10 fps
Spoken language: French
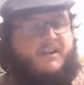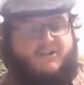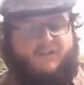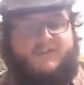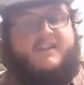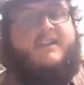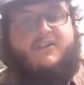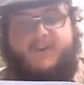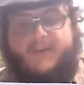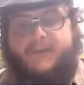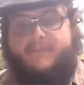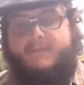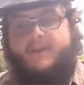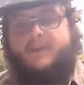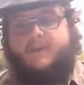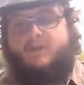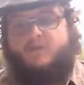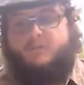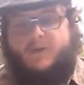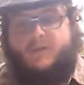J'ai envie de les décorer.
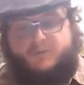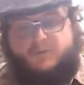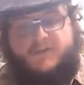Je ne pourrais plus